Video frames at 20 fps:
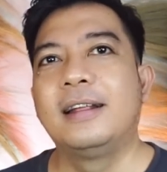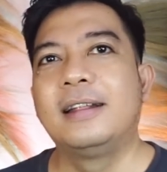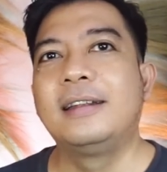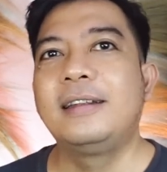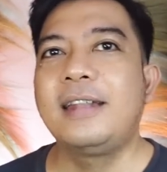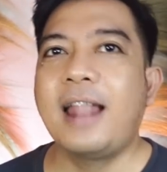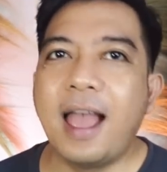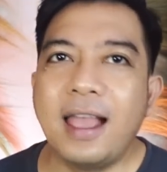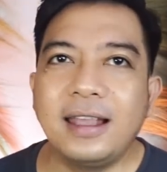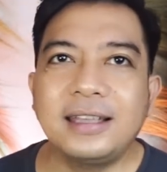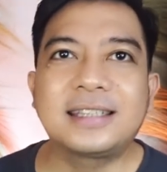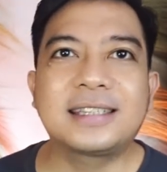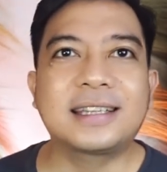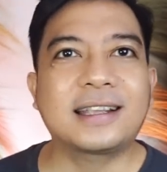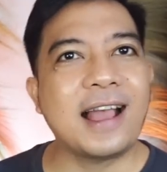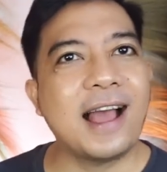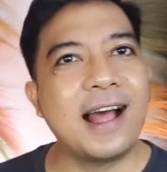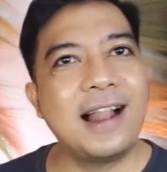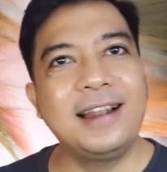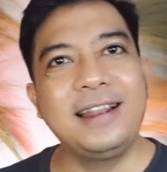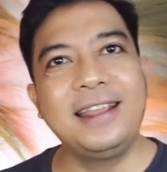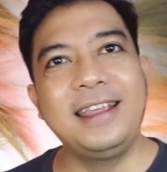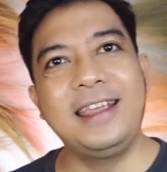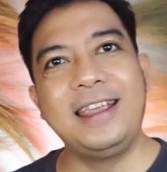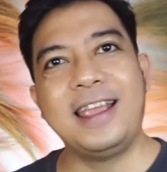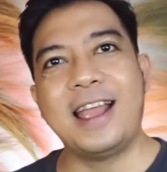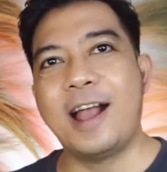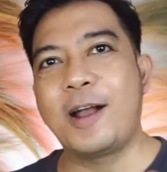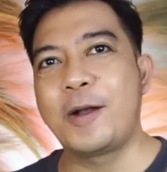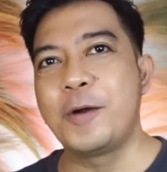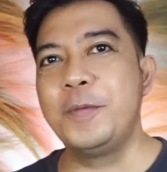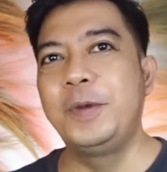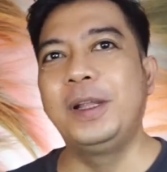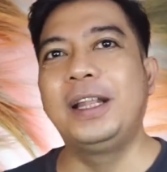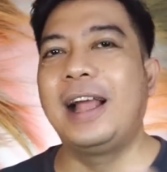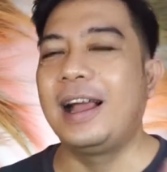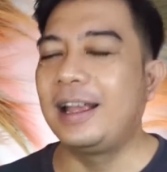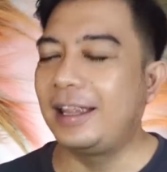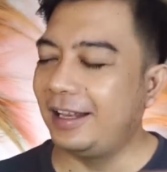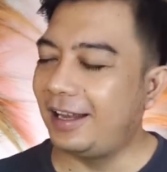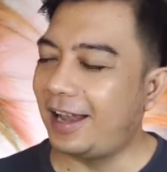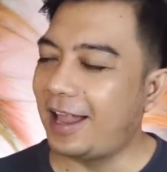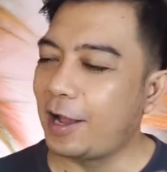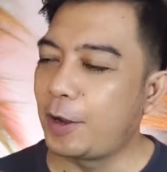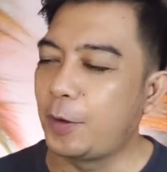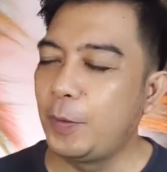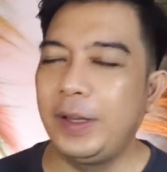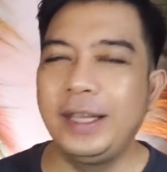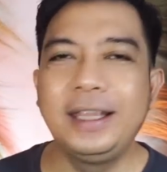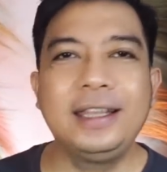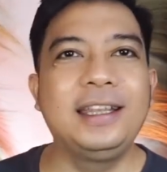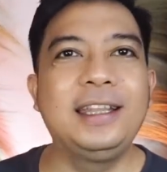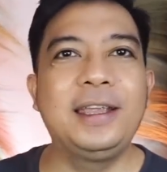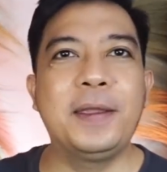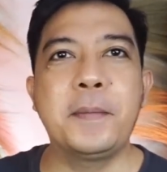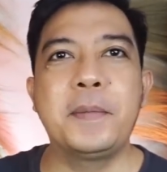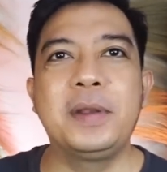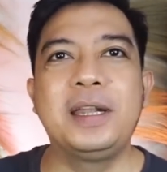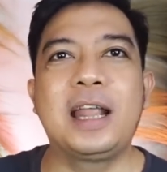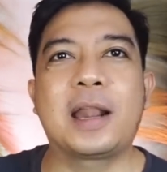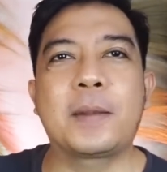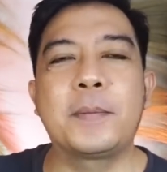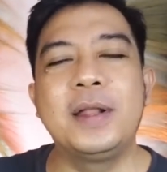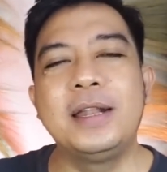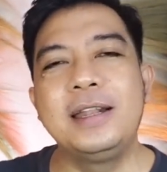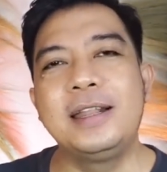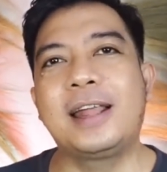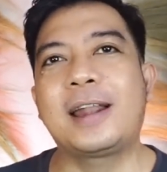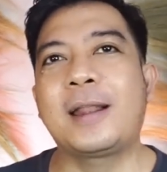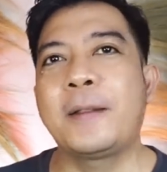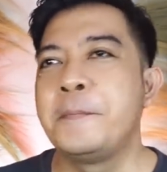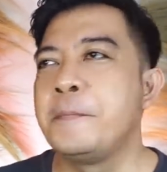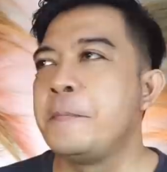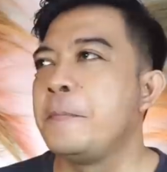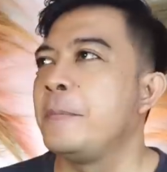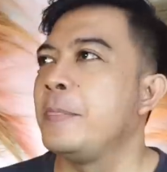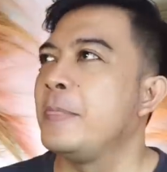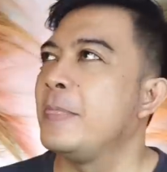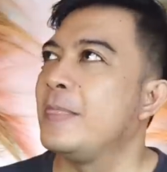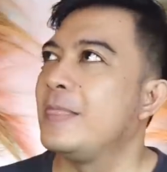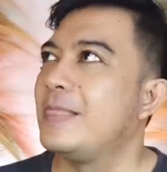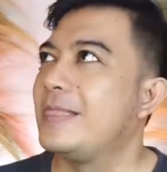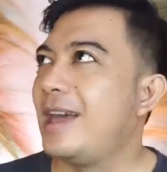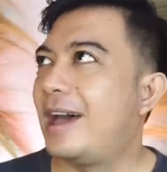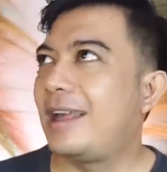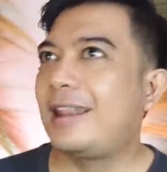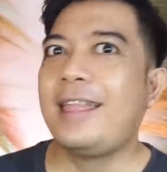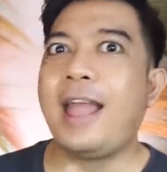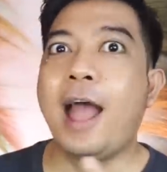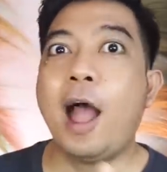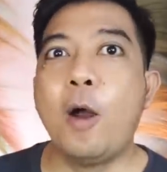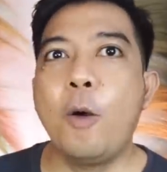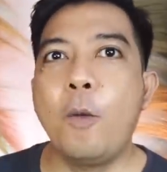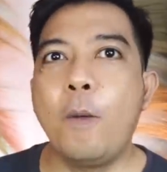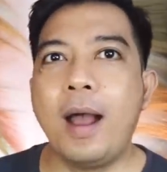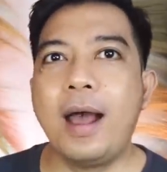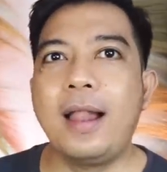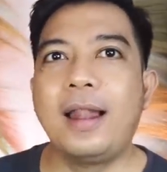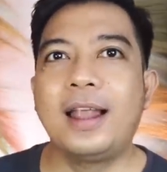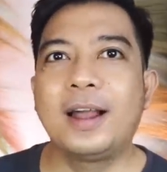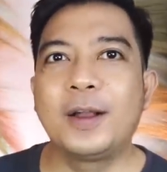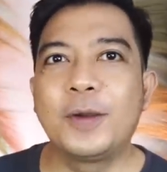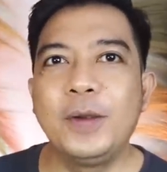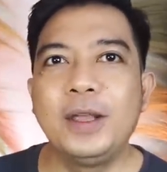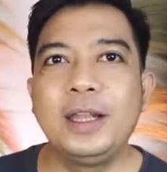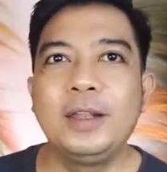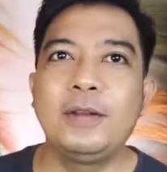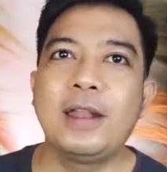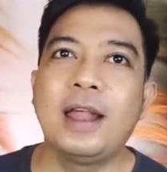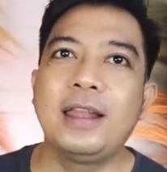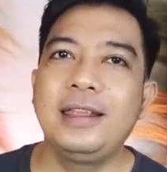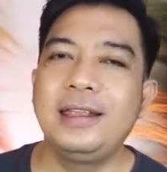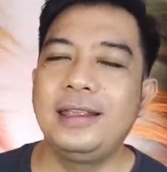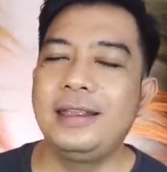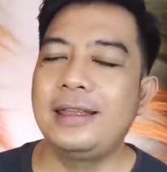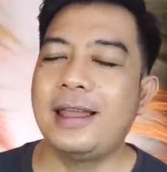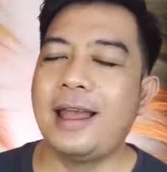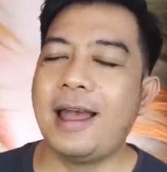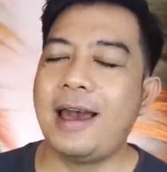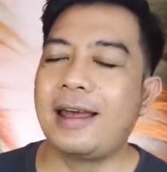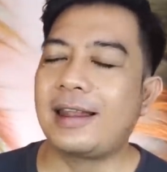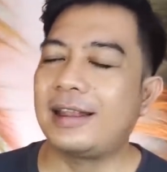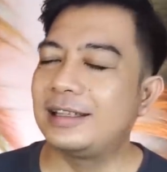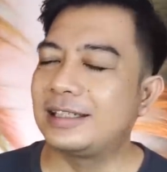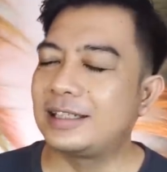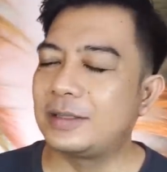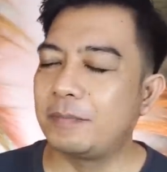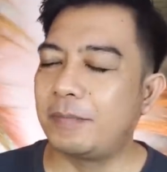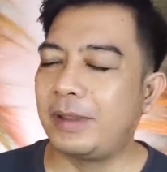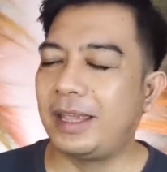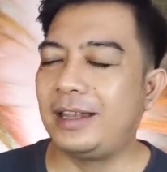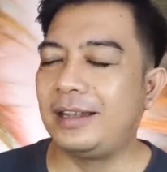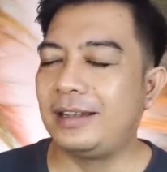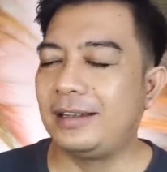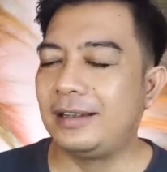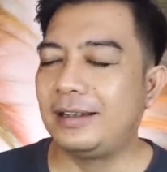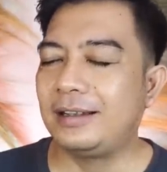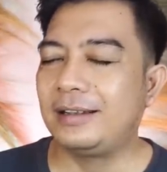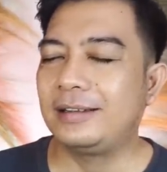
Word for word: nice sekali aku bilangin lagu ini bener-bener dari awal lagu ini udah di aransemen